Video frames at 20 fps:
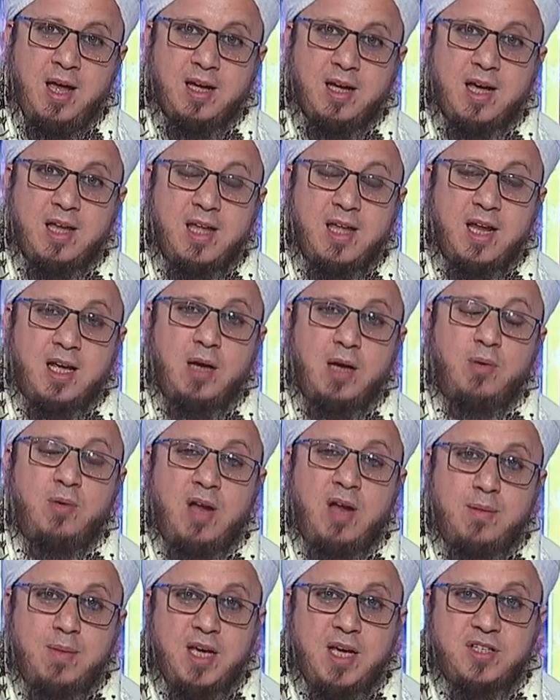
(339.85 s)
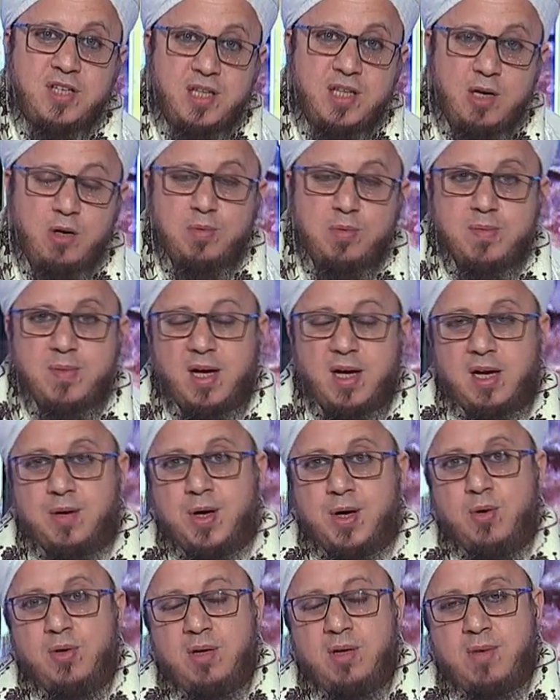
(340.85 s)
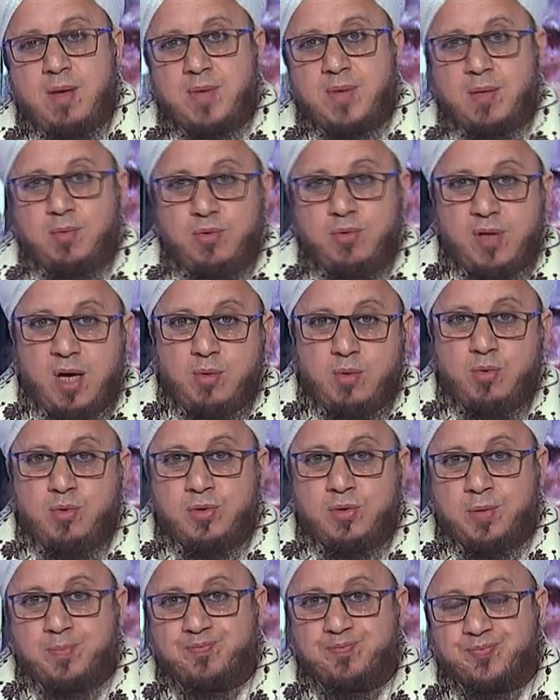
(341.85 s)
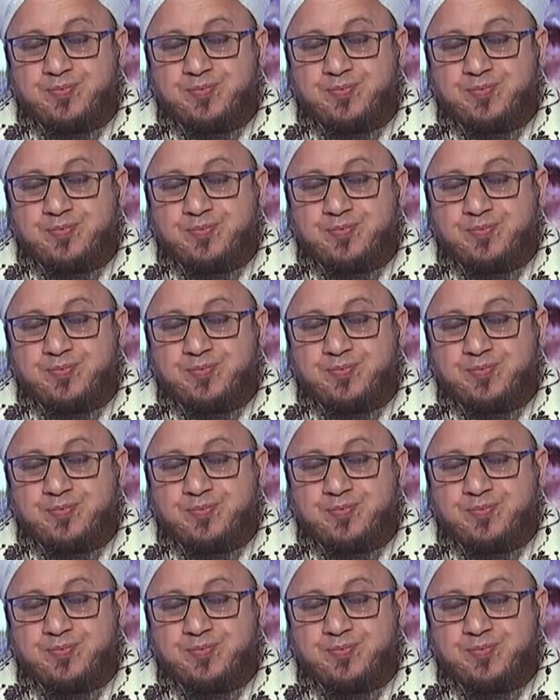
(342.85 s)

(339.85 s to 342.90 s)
كذلك العلماء استدلوا بما رواه الإمام أبو داود